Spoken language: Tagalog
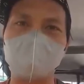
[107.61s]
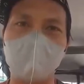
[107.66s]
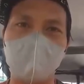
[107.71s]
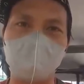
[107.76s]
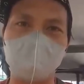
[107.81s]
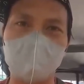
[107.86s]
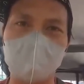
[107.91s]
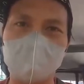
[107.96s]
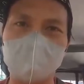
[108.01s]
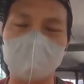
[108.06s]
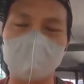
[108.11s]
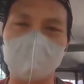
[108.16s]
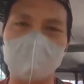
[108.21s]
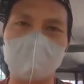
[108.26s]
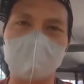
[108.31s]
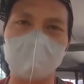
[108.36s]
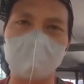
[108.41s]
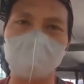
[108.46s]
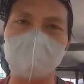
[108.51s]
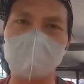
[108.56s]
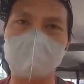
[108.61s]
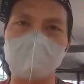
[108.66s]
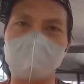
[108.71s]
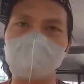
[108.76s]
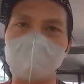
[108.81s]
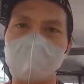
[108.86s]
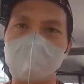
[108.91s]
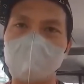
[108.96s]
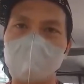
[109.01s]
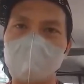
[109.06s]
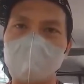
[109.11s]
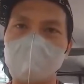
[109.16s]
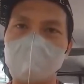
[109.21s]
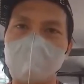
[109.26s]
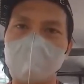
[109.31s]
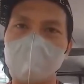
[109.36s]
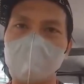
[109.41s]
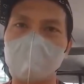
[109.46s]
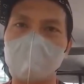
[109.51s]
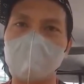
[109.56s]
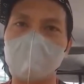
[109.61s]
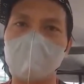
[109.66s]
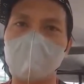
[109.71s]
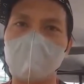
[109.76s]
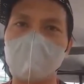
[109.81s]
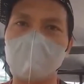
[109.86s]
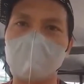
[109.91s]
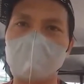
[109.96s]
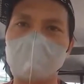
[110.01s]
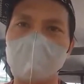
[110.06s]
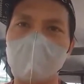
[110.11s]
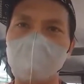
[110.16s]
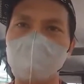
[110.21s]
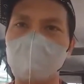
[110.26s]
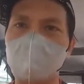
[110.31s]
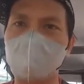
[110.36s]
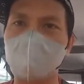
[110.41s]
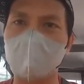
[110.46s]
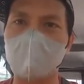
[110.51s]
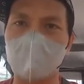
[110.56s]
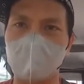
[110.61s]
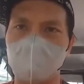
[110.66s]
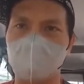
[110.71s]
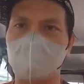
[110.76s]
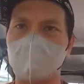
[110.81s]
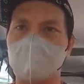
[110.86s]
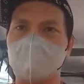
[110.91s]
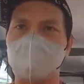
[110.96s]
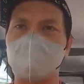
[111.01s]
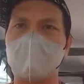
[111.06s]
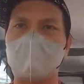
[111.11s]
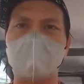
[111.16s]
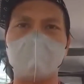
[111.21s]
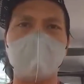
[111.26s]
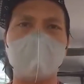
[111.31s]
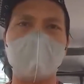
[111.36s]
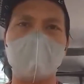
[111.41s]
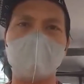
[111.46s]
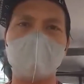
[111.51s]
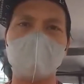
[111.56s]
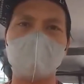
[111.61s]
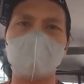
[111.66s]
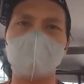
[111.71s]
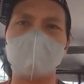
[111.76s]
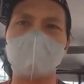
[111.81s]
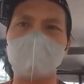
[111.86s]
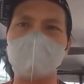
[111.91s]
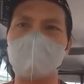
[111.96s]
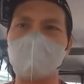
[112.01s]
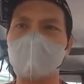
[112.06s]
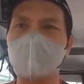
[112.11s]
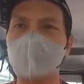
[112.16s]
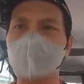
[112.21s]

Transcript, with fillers: Pag business, eh, ibig sabihin talagang dapat mahigpit para walang lugi.